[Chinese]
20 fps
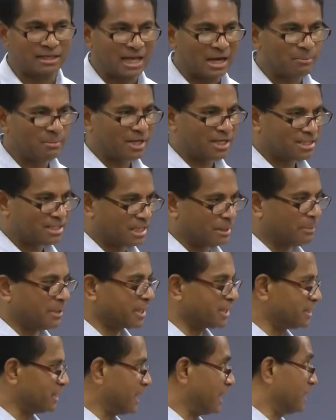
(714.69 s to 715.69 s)
拉玛萨
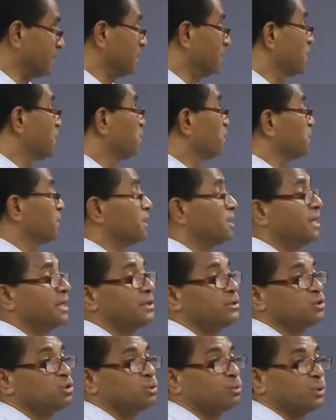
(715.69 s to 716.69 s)
巴克塔尼，我的
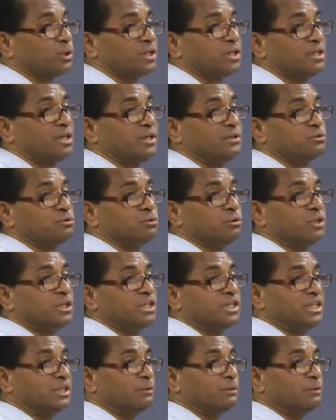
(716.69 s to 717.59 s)
天主，我的天主，